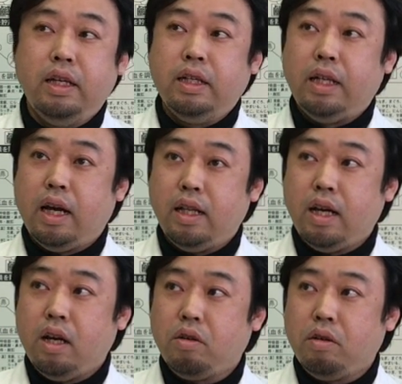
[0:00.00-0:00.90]
なかな
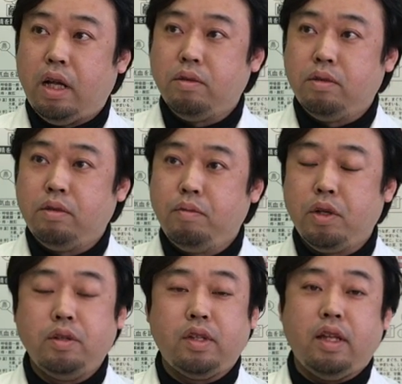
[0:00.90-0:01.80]
かあの
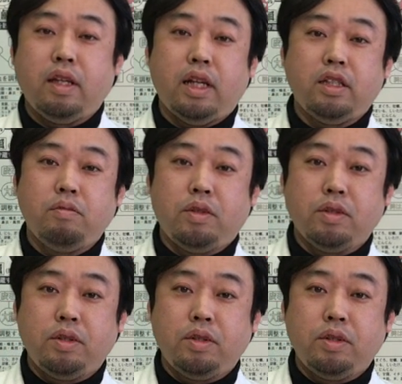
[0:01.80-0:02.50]
病院の先生たちも